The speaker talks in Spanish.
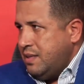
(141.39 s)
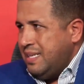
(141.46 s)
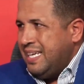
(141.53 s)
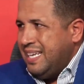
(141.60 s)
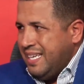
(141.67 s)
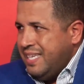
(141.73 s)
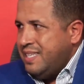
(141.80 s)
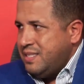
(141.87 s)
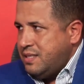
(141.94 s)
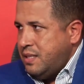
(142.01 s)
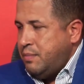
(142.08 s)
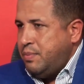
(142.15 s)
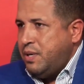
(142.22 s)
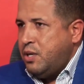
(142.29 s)
la ley en
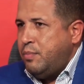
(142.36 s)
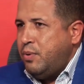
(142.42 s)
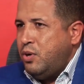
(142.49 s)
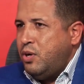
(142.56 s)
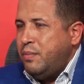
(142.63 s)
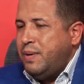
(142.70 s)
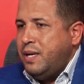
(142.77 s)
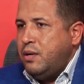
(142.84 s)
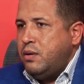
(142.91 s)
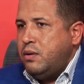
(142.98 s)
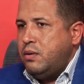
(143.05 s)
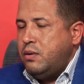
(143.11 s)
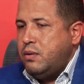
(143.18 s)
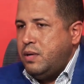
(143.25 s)
sí, pero por lo
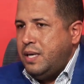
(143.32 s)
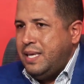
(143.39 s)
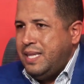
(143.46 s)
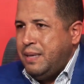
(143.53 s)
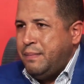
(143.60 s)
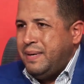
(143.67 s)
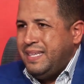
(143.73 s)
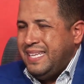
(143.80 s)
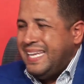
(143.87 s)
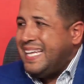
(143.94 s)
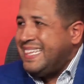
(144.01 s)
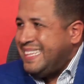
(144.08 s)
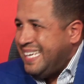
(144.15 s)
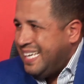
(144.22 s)
menos eh, de
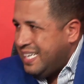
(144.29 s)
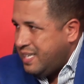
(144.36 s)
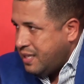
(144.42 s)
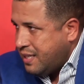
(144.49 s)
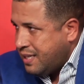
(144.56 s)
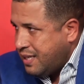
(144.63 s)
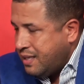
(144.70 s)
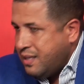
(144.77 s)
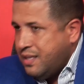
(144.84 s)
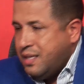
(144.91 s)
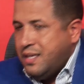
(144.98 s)
manera técnica